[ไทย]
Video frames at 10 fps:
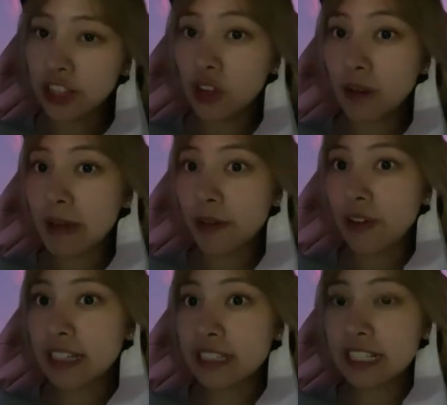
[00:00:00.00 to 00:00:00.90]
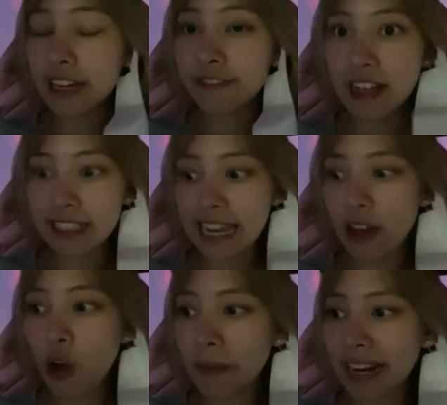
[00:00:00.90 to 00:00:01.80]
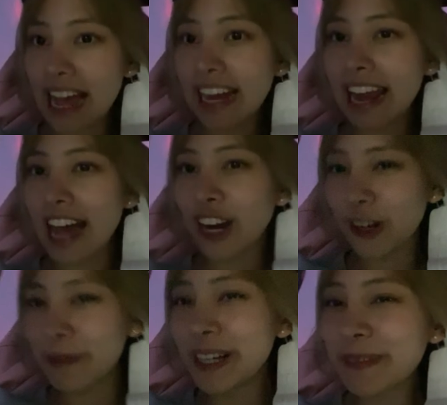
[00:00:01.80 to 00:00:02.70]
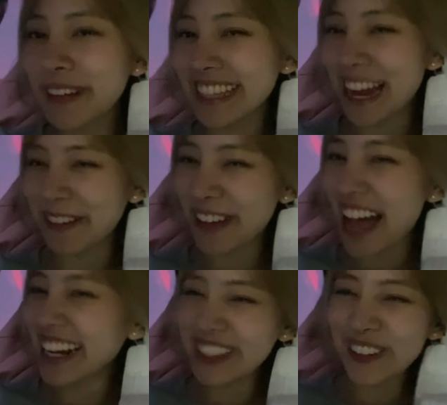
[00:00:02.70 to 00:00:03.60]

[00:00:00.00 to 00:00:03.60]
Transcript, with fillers: ตอนแบบว่า ซื้อกาแฟเสร็จแล้วออกมาหน้าร้าน แล้วก็เพิ่งมาตัดป้ายกันตร